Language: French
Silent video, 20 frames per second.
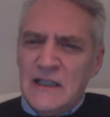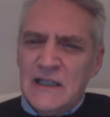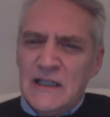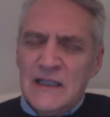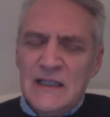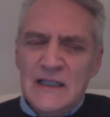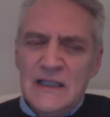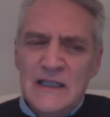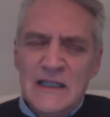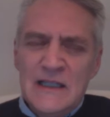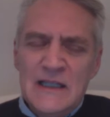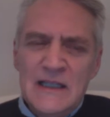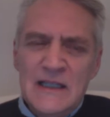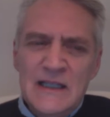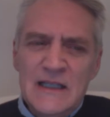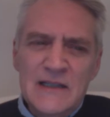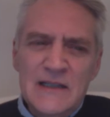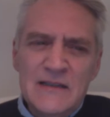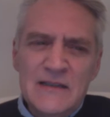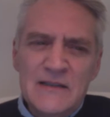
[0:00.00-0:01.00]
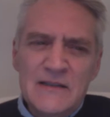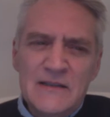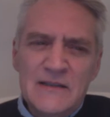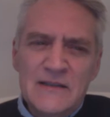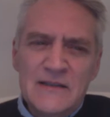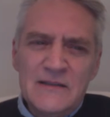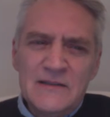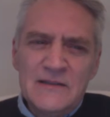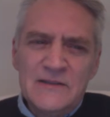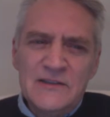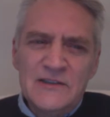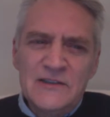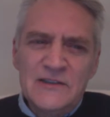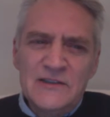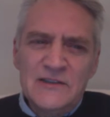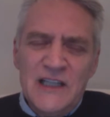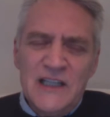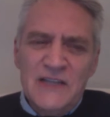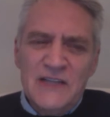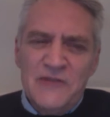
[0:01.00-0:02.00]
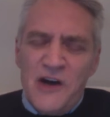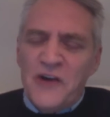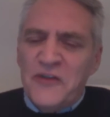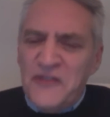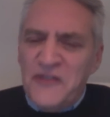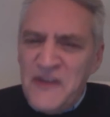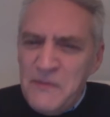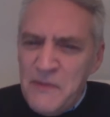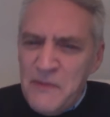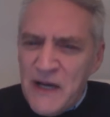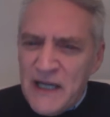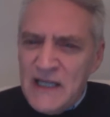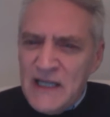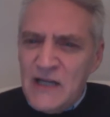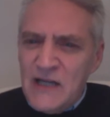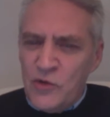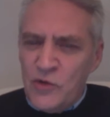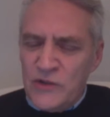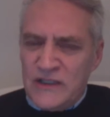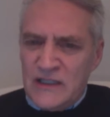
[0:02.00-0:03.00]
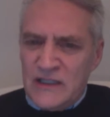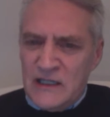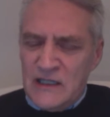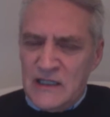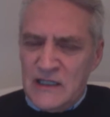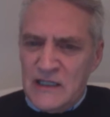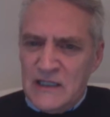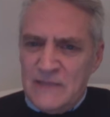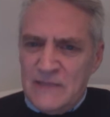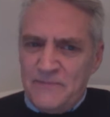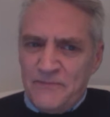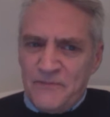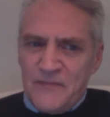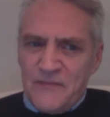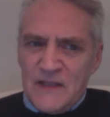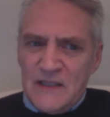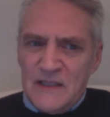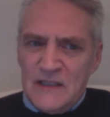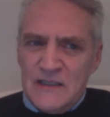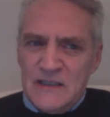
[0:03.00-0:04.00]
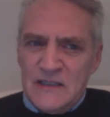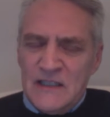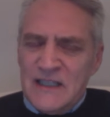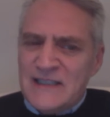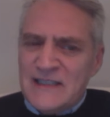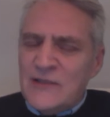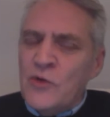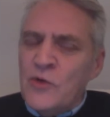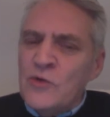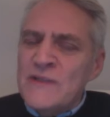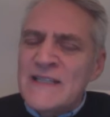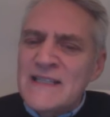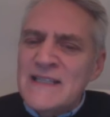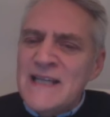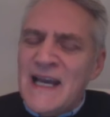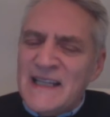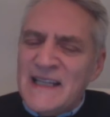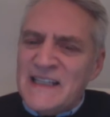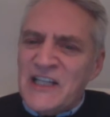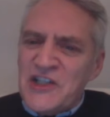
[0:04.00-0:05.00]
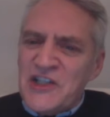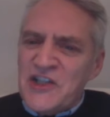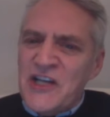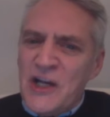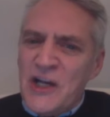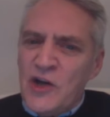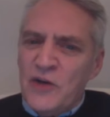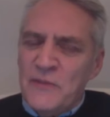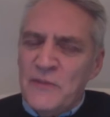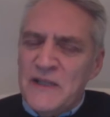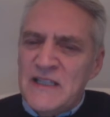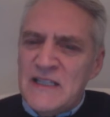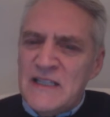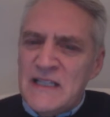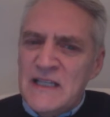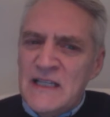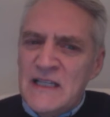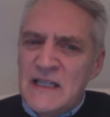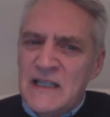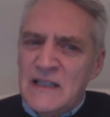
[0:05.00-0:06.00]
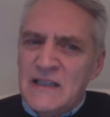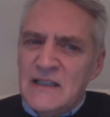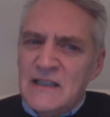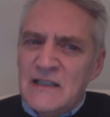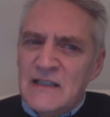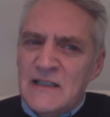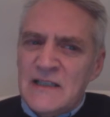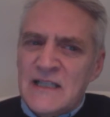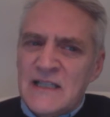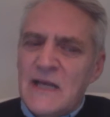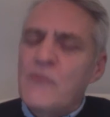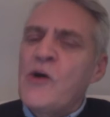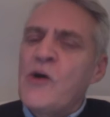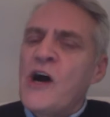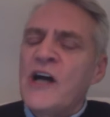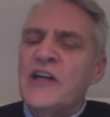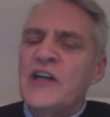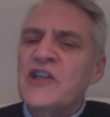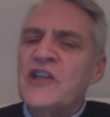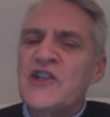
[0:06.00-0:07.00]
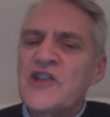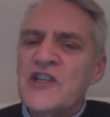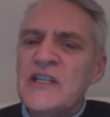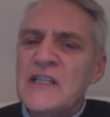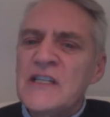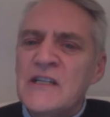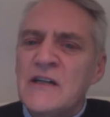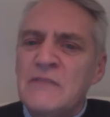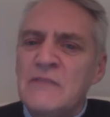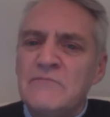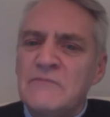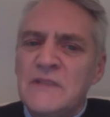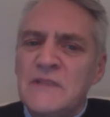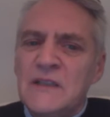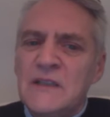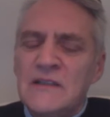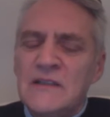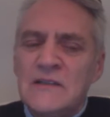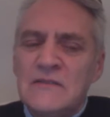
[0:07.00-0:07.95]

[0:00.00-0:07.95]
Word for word: Et euh, de les voir vibrer autant et d'être aussi attachés à leur métier, ça m'a enrichi comme, euh,